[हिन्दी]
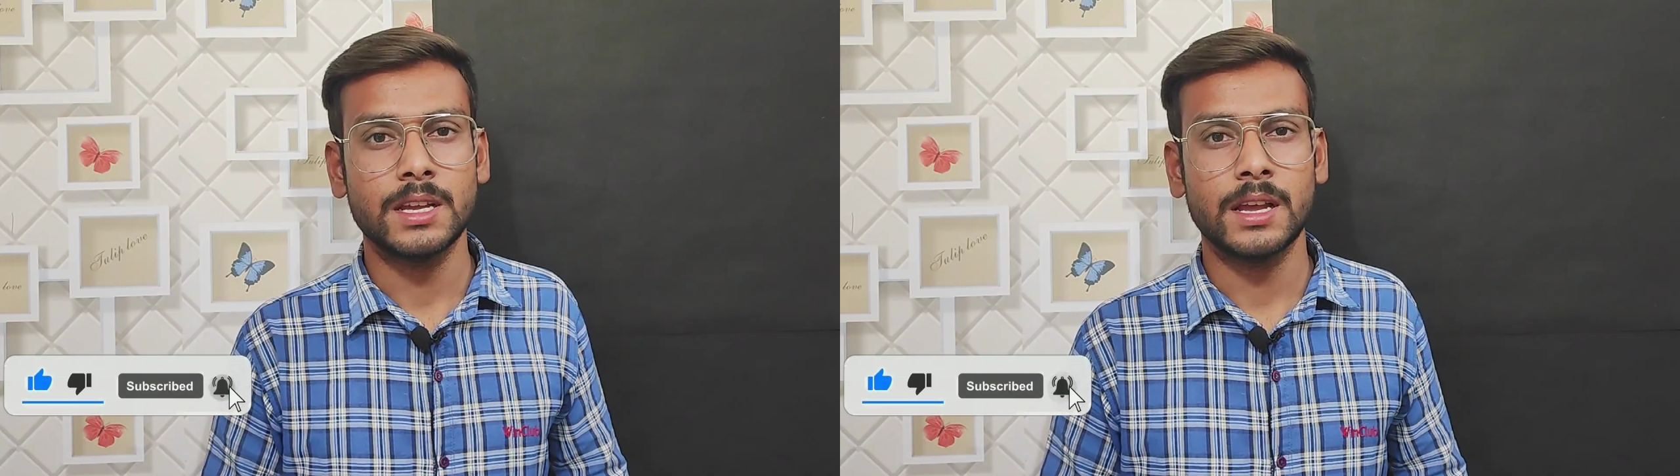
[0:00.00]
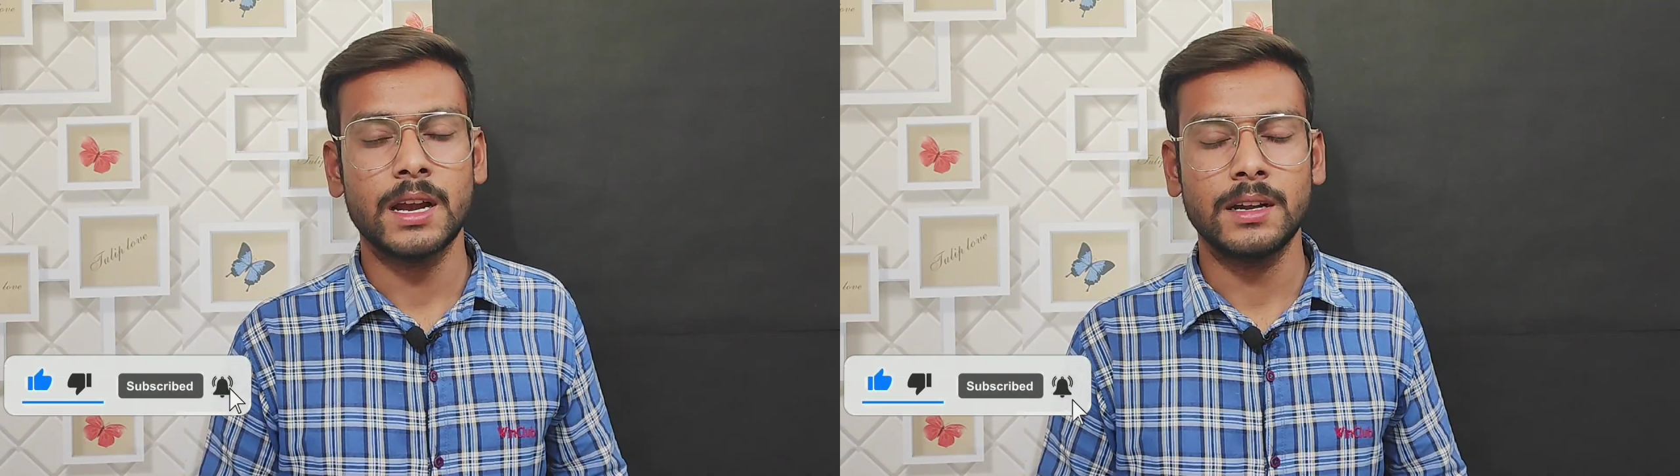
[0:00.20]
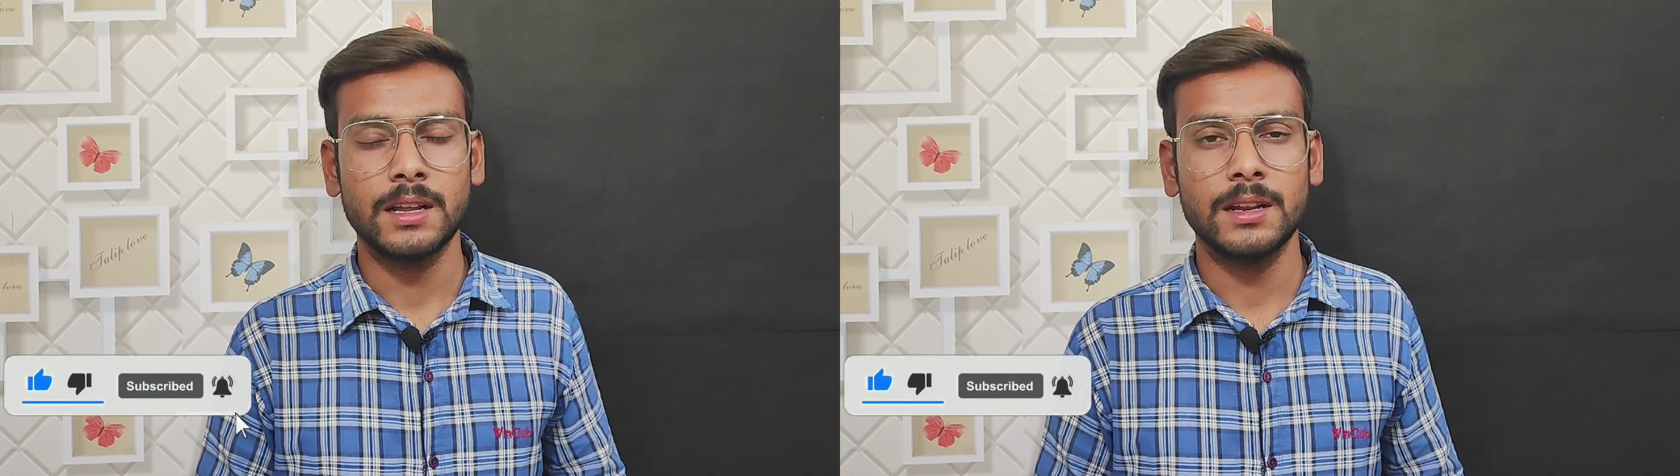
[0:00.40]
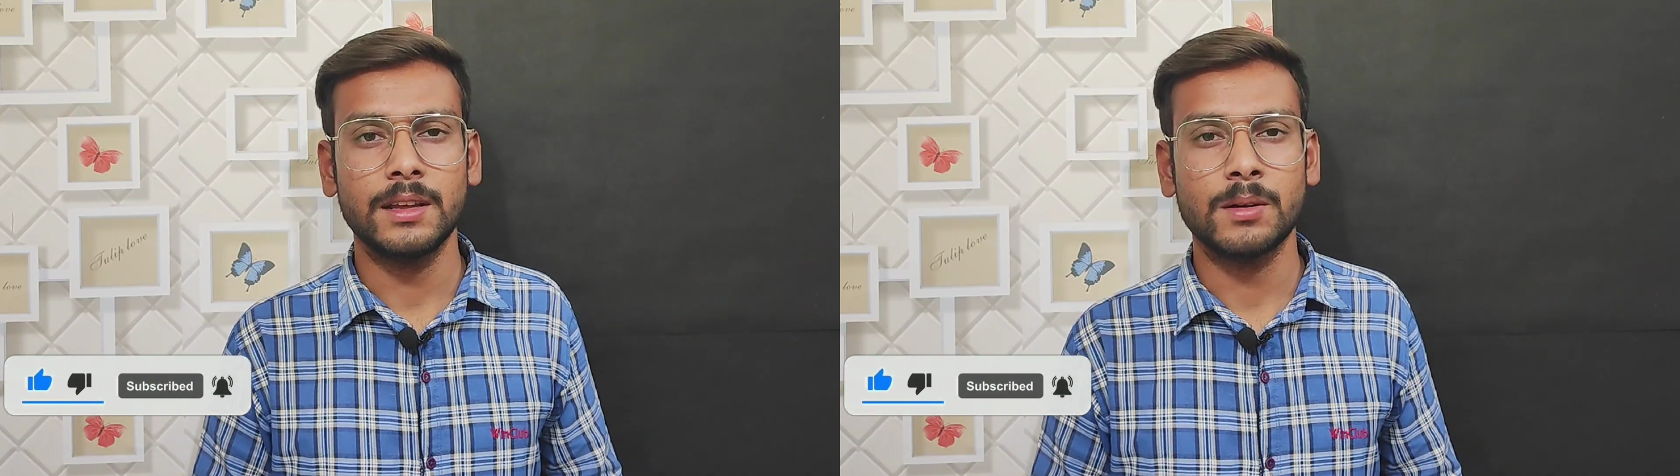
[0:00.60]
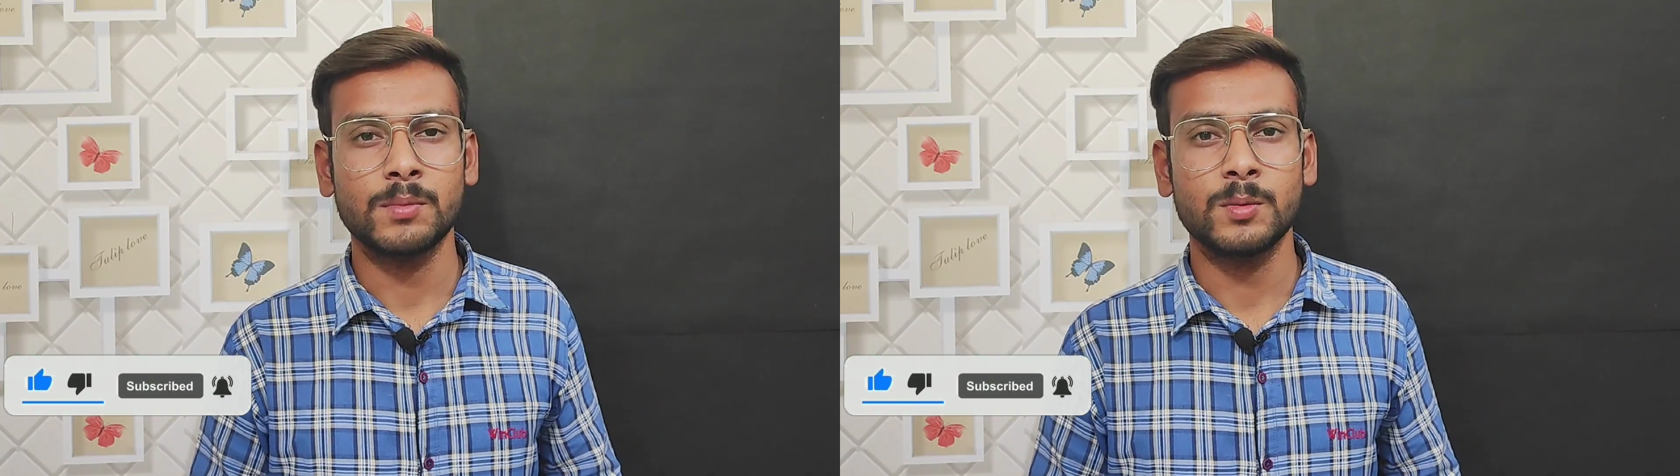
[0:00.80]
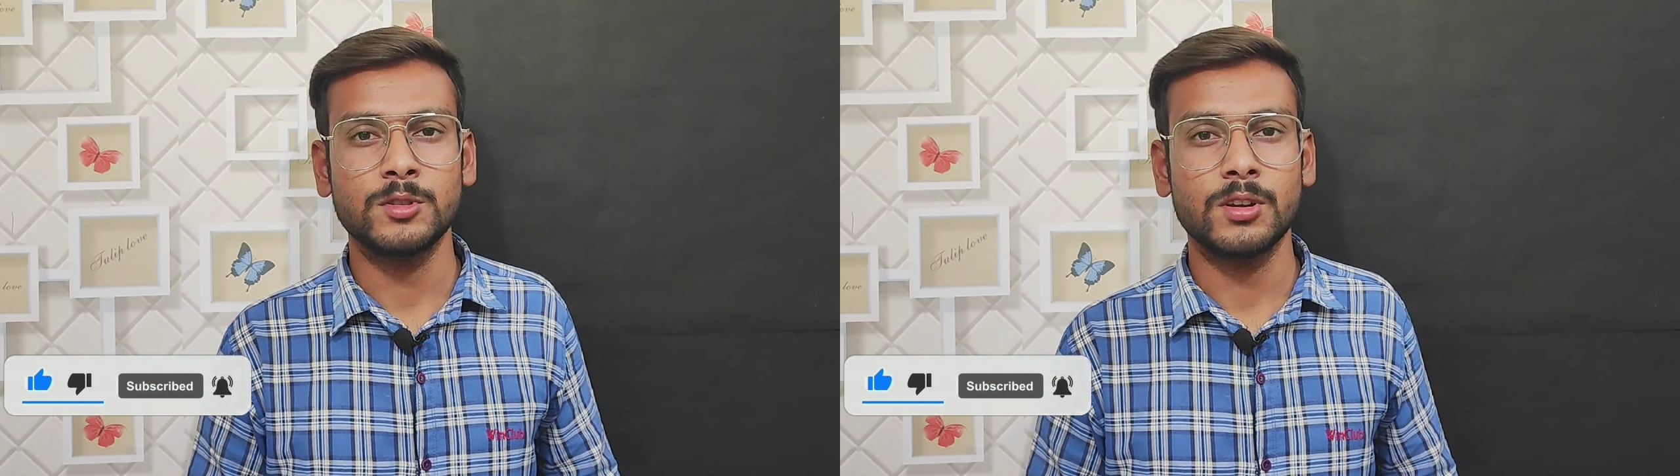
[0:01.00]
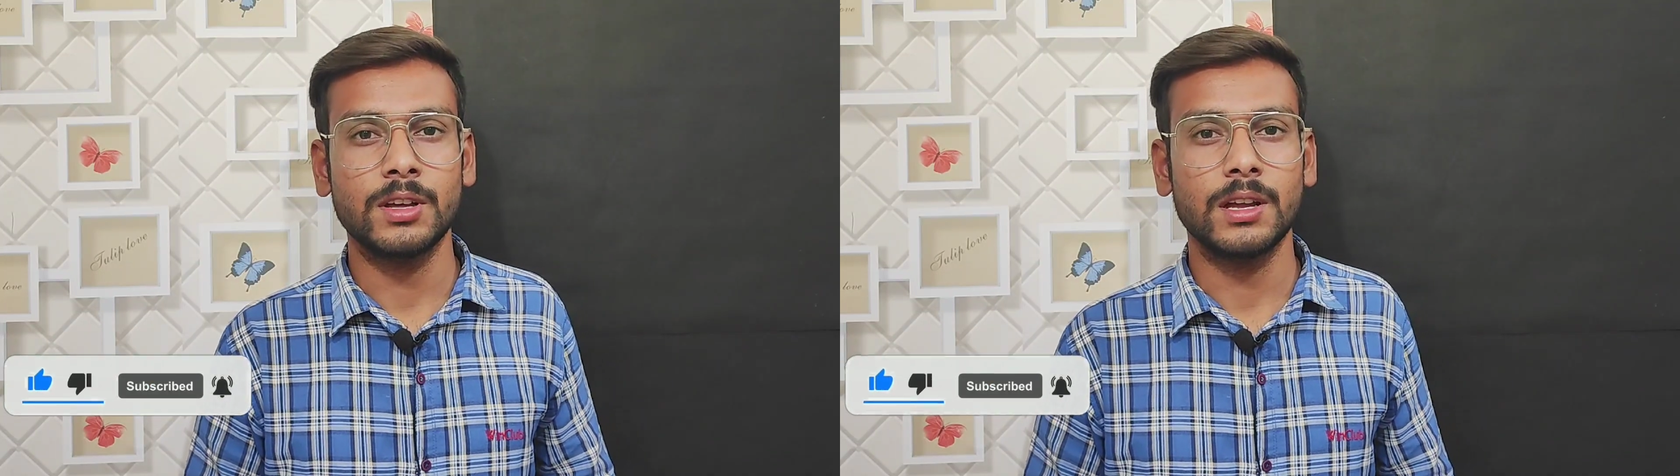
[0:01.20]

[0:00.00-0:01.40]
जाएगा एंड टेलीग्राम पर भी ज्वाइन